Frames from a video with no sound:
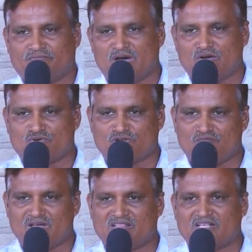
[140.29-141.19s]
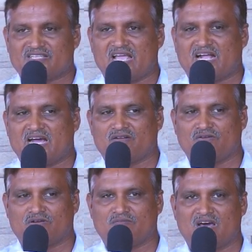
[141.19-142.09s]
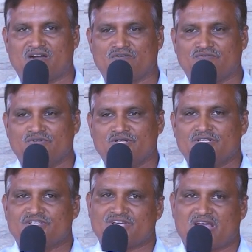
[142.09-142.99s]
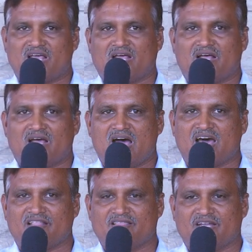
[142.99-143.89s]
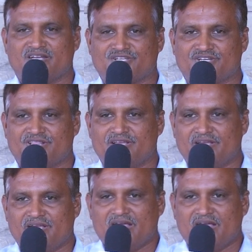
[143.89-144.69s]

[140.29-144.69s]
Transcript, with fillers: మా కుటుంబం అంతా సేకారంలోకి మారడం చాలా ఆనందాన్ని ఇచ్చింది